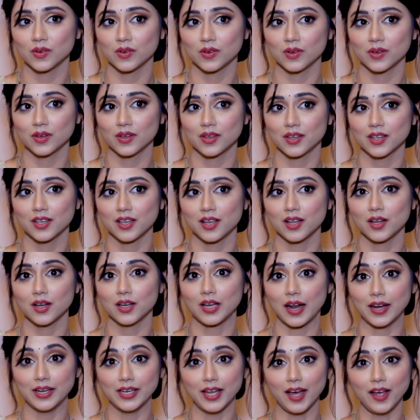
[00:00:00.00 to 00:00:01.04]
हैं
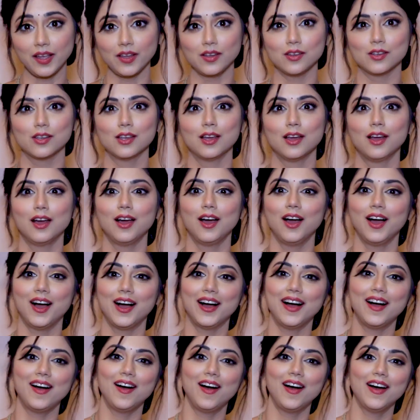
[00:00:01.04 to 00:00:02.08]
ठंडा ही
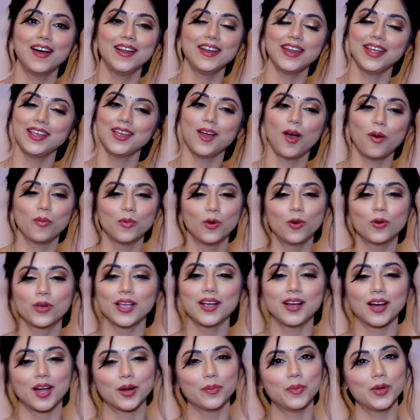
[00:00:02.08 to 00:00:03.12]
हाँ नहीं हम लोग
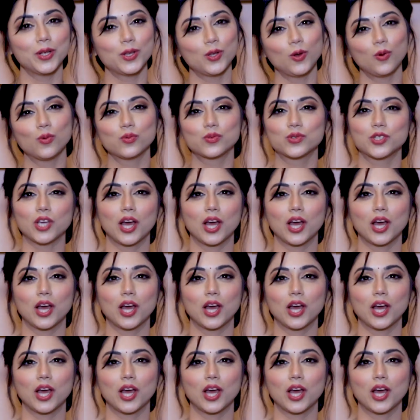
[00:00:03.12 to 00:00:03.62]
के घर में तो